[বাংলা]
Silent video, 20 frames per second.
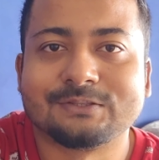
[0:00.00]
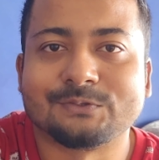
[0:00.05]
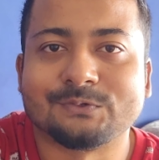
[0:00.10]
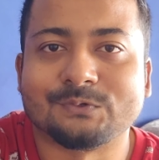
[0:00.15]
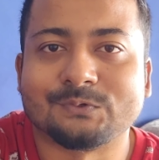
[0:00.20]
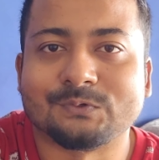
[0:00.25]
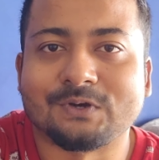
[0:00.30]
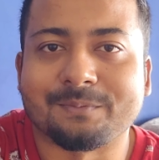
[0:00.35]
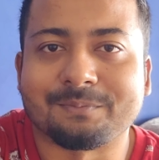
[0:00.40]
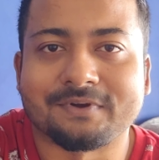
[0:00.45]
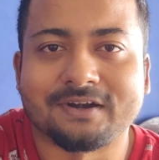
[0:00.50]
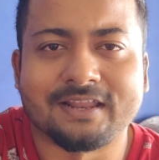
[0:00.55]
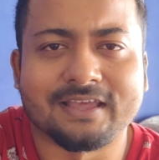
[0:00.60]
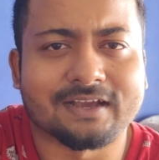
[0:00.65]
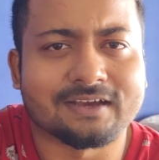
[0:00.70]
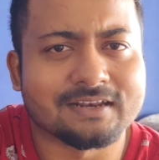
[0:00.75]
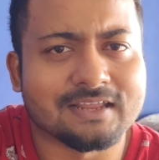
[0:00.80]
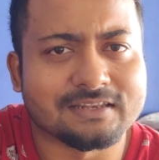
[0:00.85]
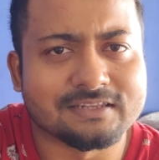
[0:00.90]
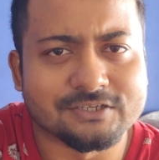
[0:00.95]
তো আপনারা
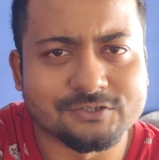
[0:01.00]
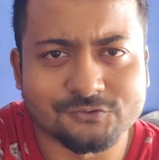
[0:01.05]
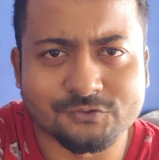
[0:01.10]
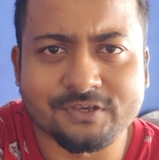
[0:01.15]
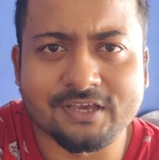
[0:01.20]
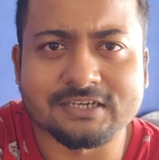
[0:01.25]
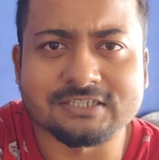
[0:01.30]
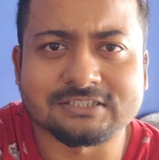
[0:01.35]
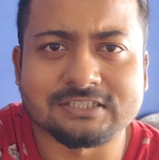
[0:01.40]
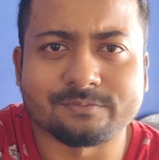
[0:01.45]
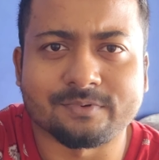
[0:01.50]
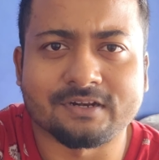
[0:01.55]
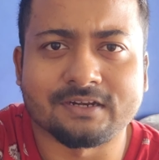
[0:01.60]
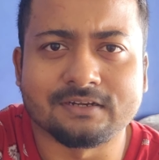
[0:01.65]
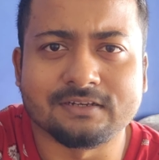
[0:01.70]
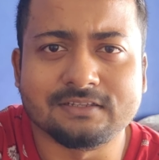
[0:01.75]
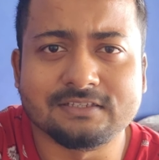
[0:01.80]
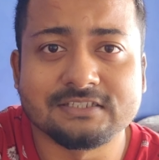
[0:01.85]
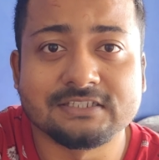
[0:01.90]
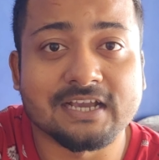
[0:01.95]
এখানে নিশ্চয়ই আসতে
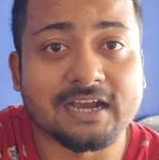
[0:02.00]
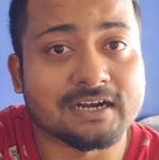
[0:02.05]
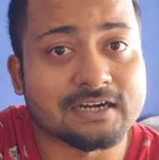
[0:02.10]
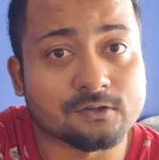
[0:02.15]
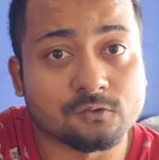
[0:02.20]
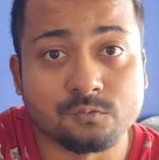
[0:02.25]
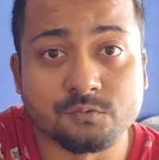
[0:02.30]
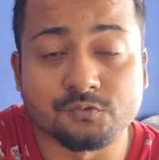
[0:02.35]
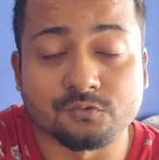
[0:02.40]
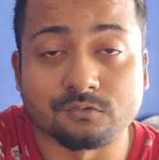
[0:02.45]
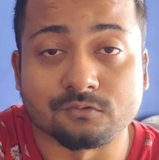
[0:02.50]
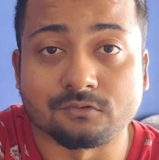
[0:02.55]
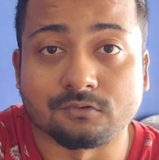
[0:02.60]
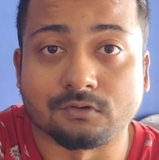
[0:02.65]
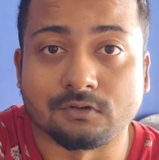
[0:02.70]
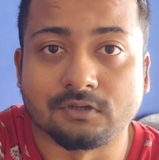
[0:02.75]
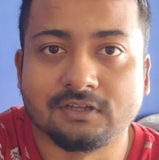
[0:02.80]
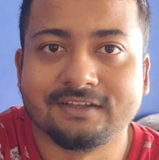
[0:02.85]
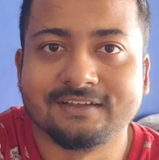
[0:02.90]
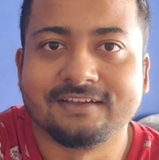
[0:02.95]
পারেন জায়গাটা খুব
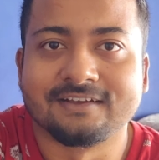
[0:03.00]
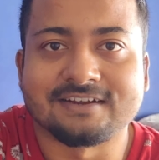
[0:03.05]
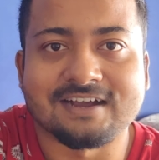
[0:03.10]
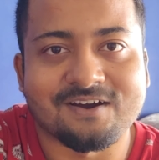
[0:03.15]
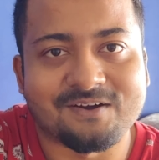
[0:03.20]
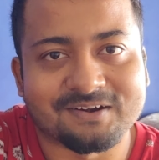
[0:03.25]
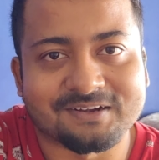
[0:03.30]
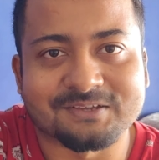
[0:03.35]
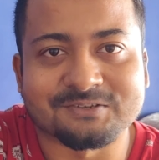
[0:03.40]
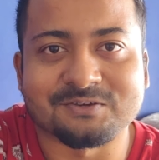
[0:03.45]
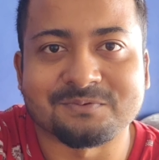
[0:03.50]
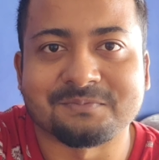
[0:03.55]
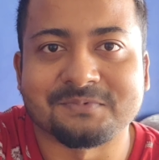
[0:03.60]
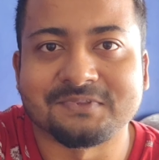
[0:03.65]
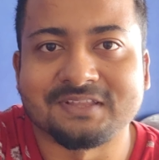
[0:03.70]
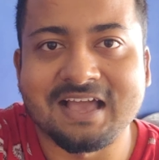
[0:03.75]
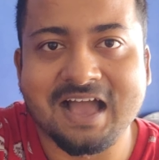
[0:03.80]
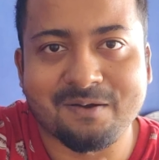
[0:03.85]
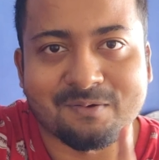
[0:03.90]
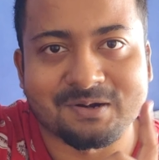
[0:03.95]
সুন্দর খাওয়ারটা
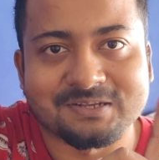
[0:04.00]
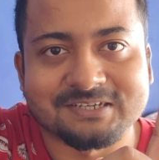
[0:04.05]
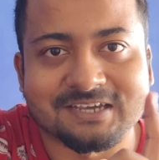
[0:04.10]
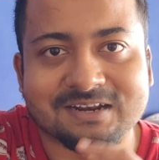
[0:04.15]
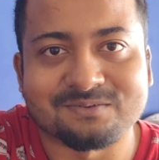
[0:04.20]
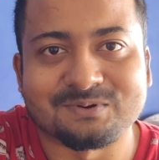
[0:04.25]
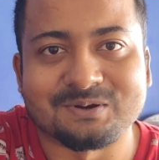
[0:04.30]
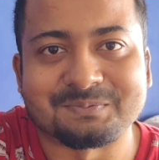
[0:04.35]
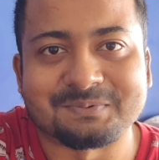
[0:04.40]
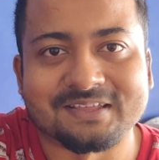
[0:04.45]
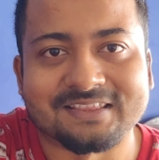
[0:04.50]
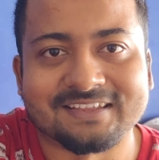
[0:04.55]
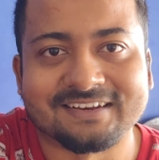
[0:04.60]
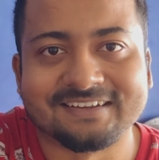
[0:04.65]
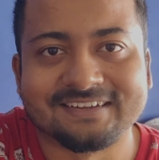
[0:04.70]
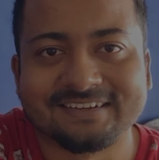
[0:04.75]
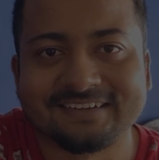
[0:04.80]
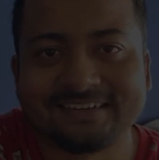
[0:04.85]
সম্বন্ধে আবার জানাবো আপনাদের